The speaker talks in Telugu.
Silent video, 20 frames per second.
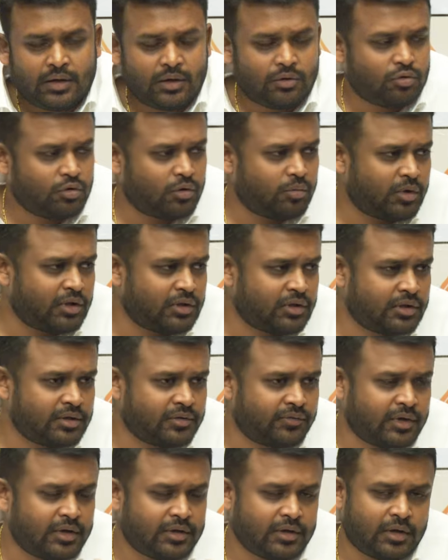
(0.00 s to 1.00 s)
ఎంతోమంది
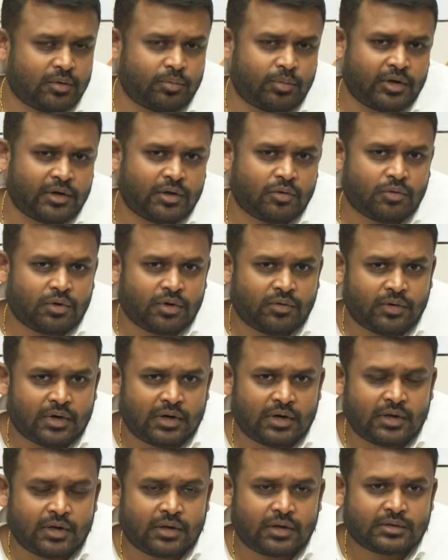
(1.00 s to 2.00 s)
వేదిక పైన ఉన్న
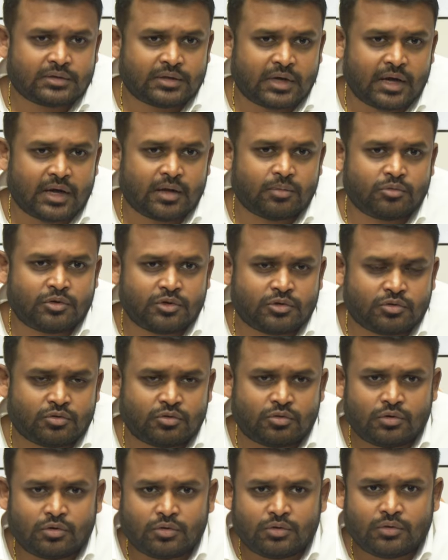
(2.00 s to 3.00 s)
వాళ్ళ సాయం
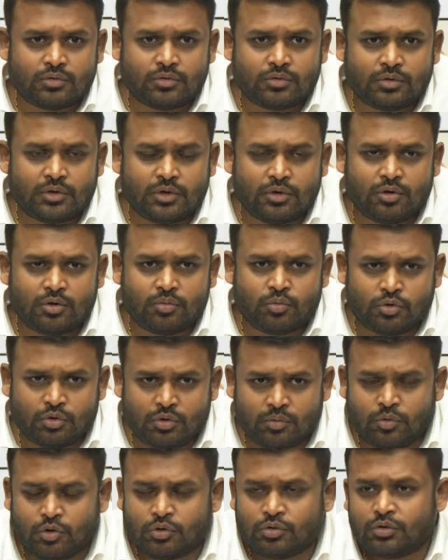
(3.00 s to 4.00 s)
తీసుకుంటూ ఈరోజు
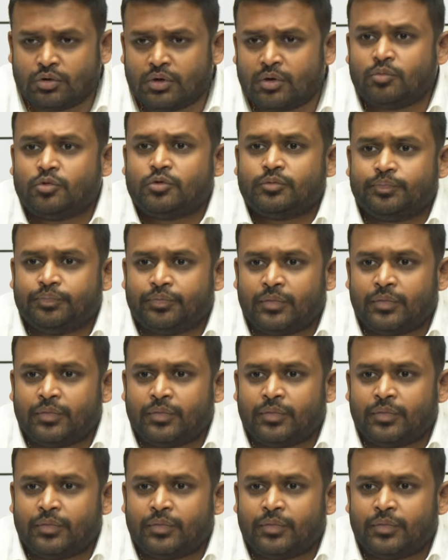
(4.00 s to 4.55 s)
ముందుకు పోతున్నాము